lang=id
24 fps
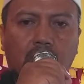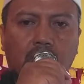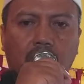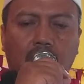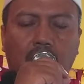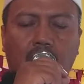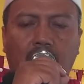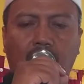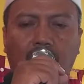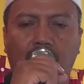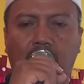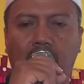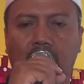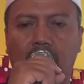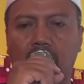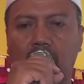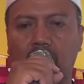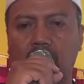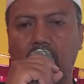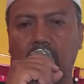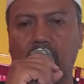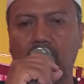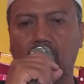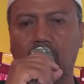Yang
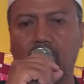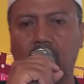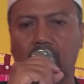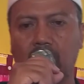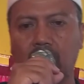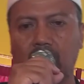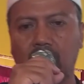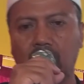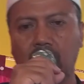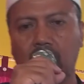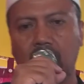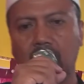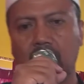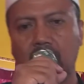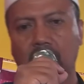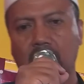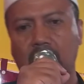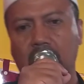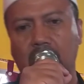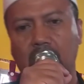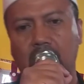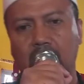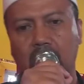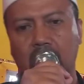mana ibadah
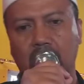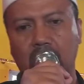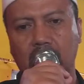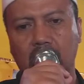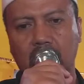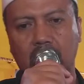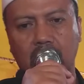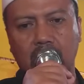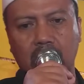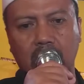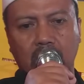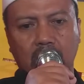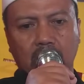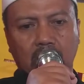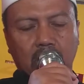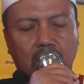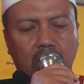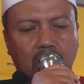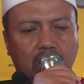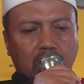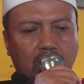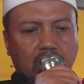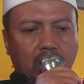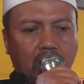ini
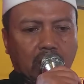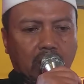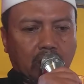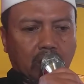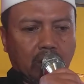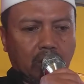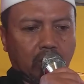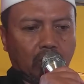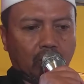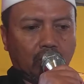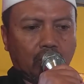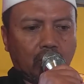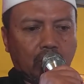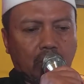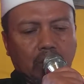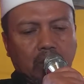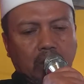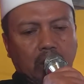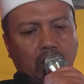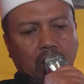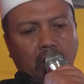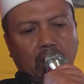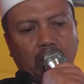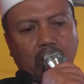sangat
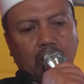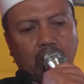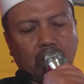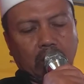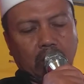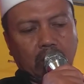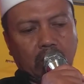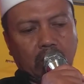mulia